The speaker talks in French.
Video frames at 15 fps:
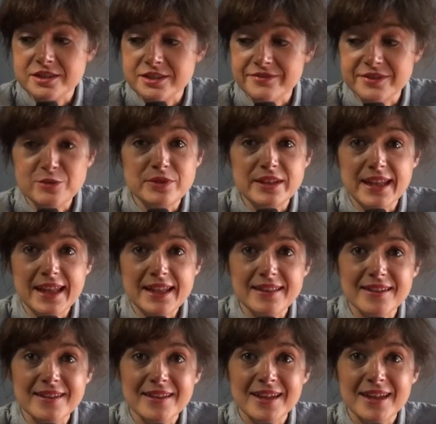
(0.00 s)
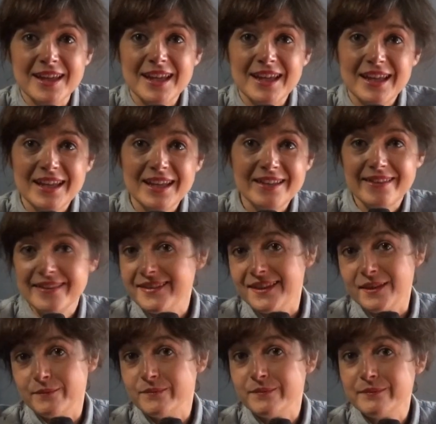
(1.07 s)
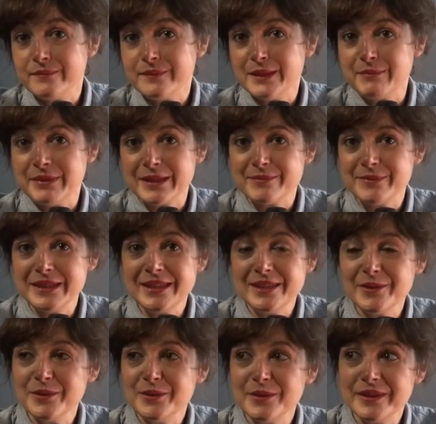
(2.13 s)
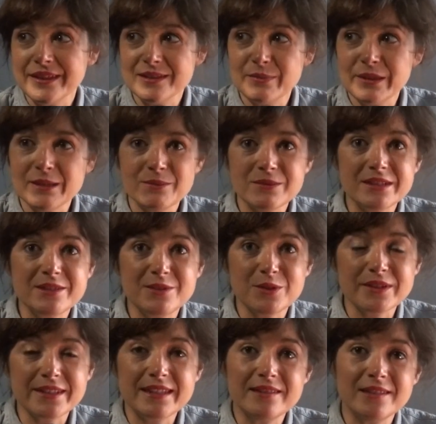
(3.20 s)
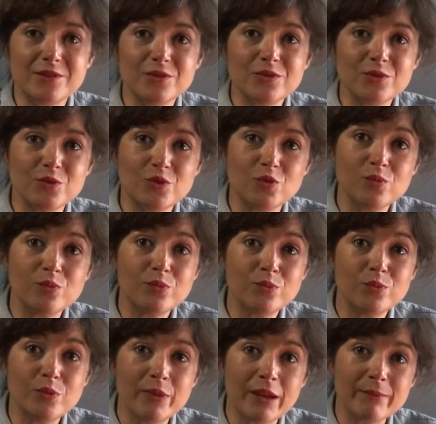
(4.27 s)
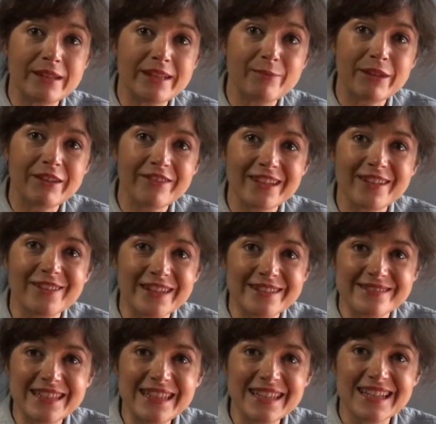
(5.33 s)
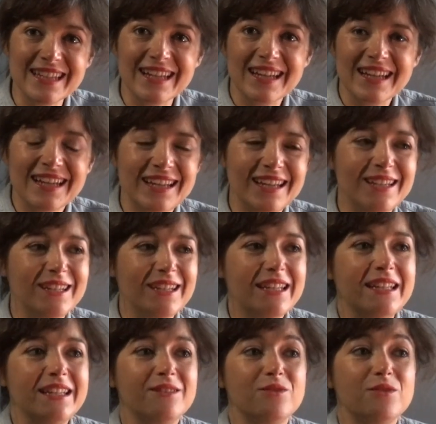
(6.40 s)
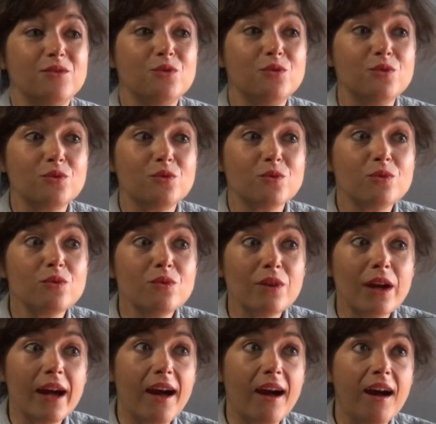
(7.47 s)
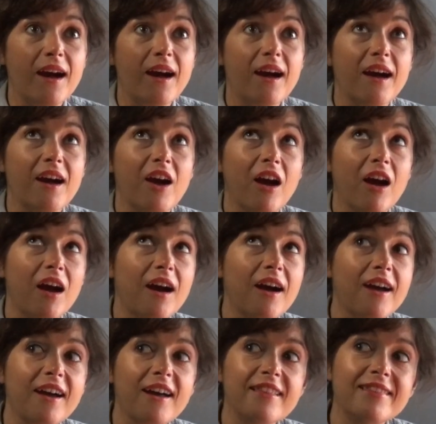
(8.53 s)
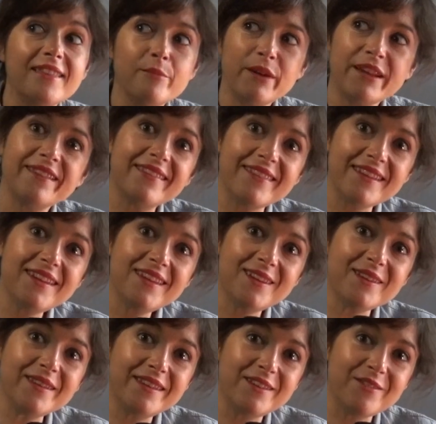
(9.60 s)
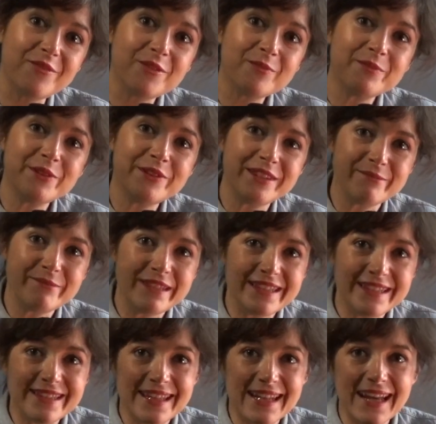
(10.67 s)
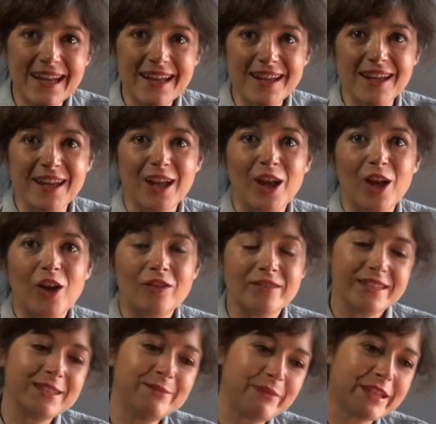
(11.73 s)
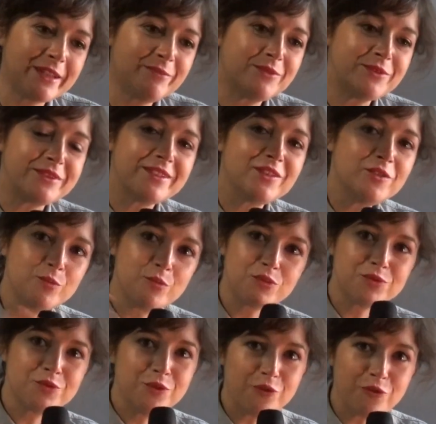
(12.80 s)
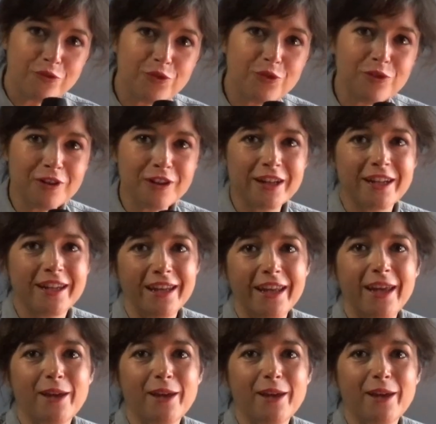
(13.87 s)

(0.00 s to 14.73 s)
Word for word: j'ai fait du théâtre et ça m'a permis euh, d'expérimenter sur scène des choses que je me permettais pas de faire dans la vie. Et du coup, à dépasser cette forme de timidité là en expérimentant pour de faux et